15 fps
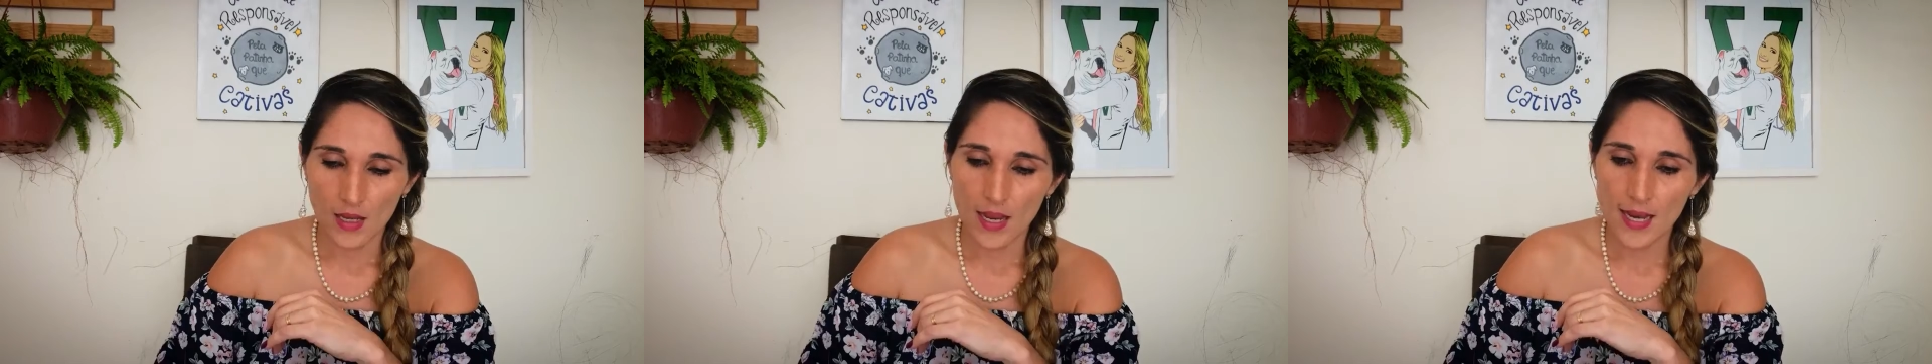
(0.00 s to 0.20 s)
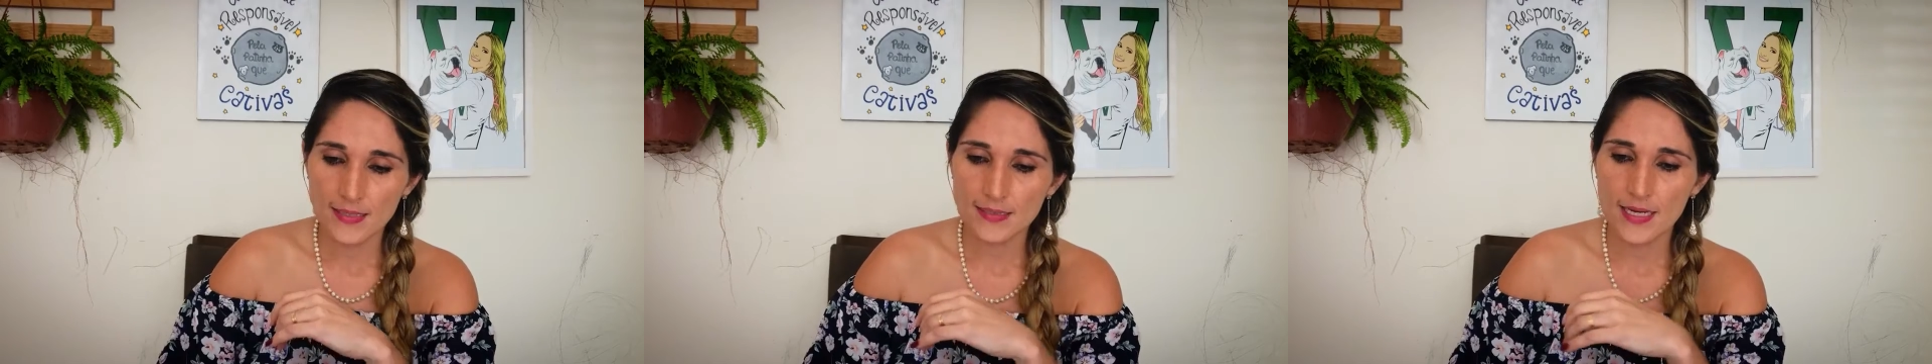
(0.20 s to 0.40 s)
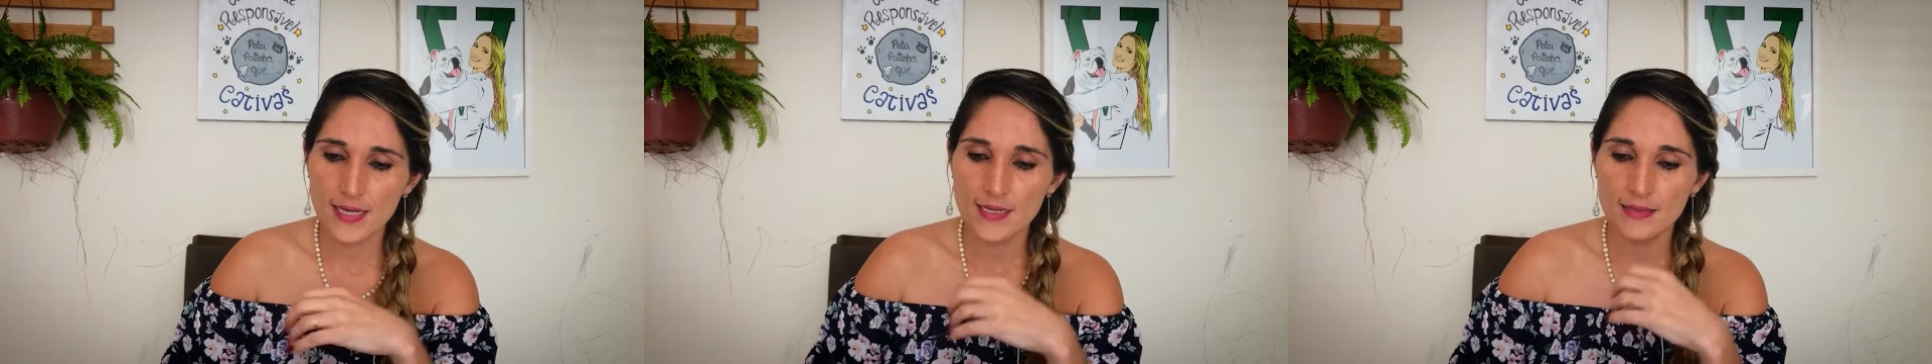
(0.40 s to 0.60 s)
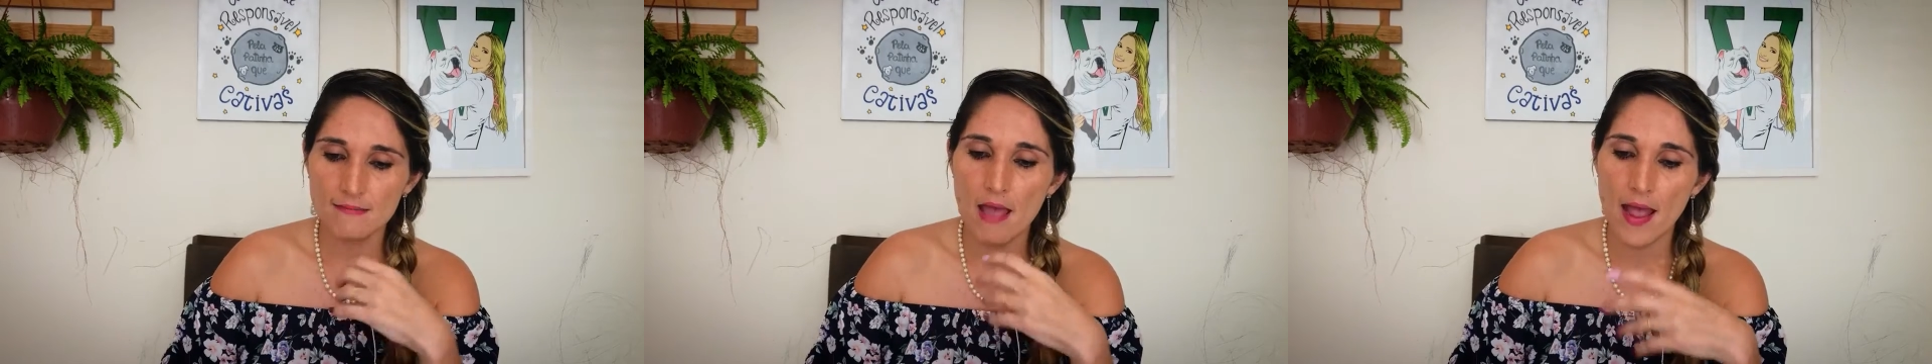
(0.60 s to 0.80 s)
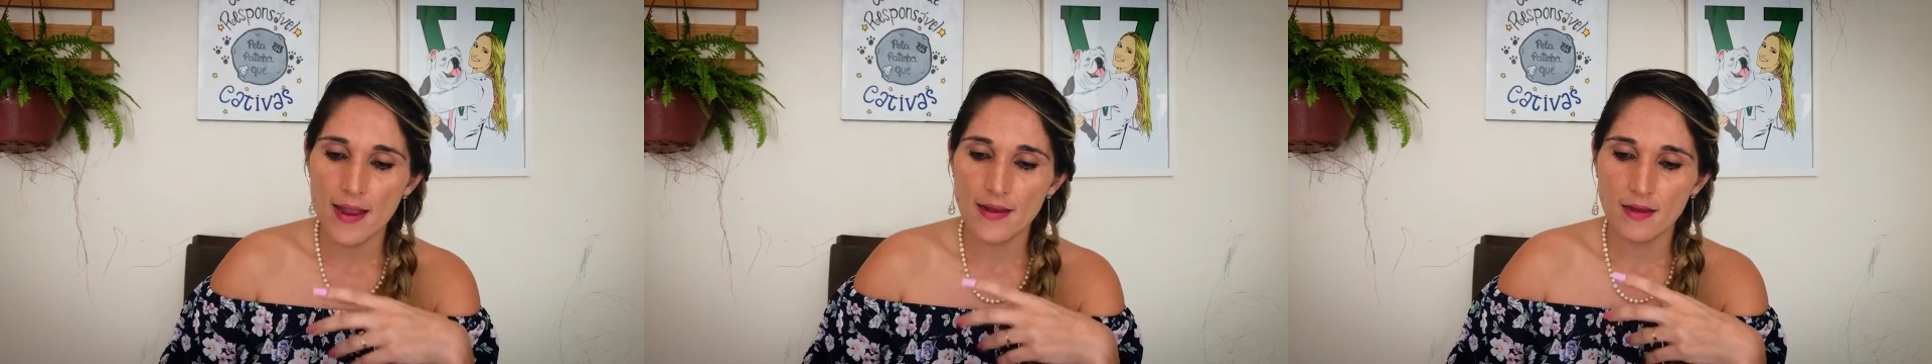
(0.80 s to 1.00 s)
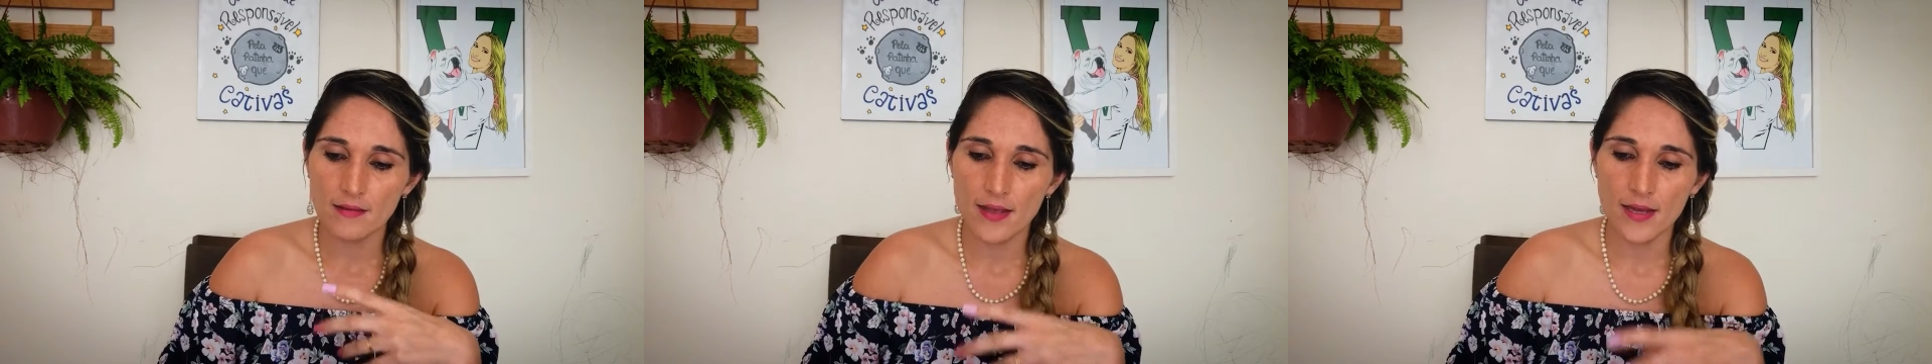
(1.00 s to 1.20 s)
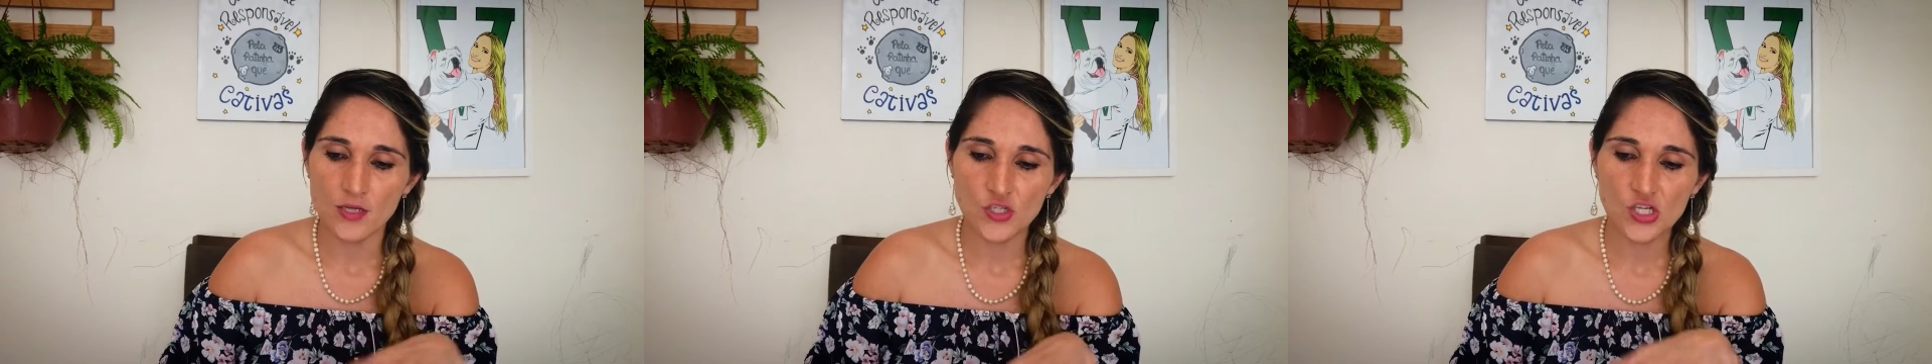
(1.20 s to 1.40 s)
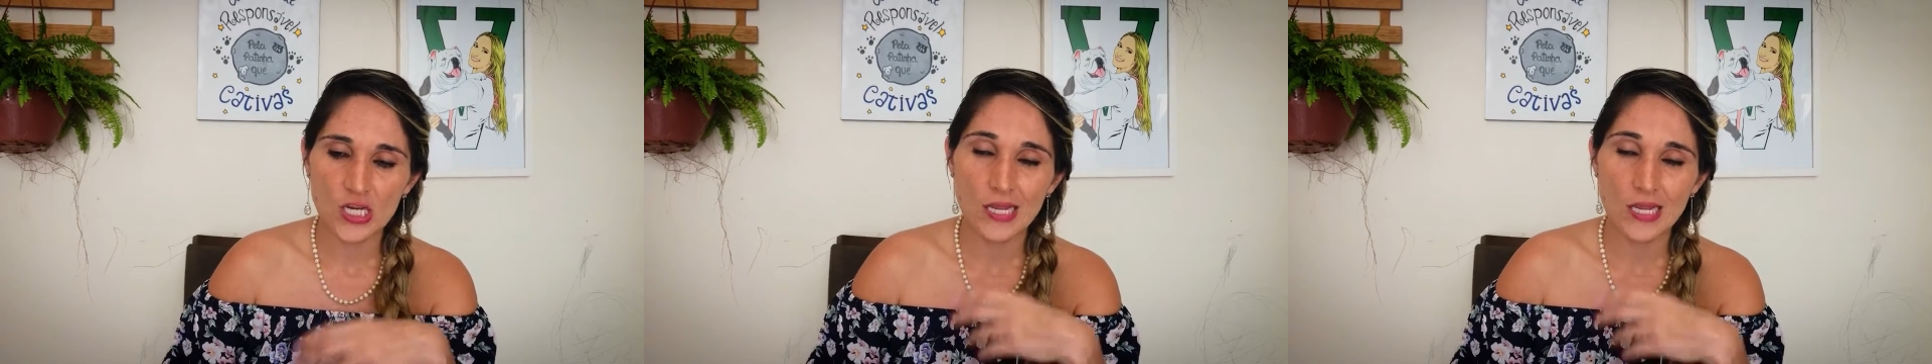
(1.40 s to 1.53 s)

Essa ideia né, de